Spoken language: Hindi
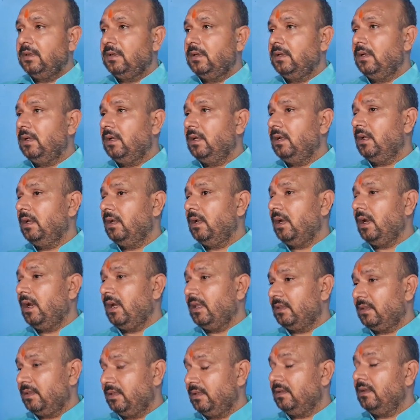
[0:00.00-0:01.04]

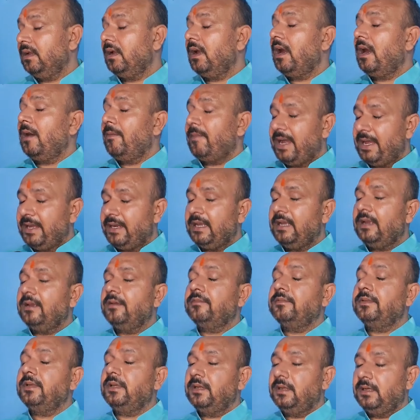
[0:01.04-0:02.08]
परशुराम जी का जयंती हमारे
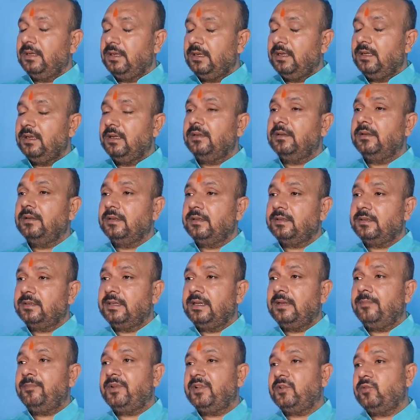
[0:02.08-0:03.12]

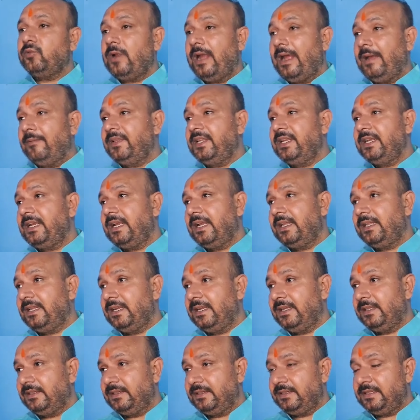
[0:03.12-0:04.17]
श्री परशुराम जी के
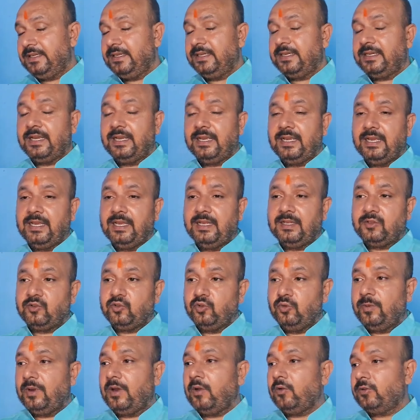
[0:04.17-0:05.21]
जयंती के
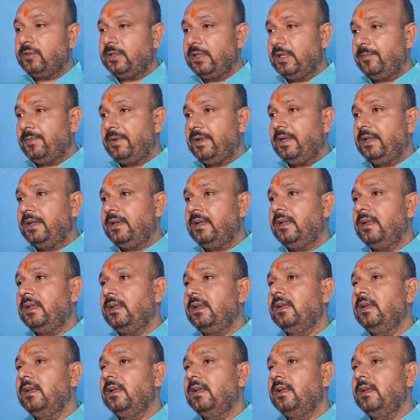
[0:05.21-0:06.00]
शुभ अवसर पर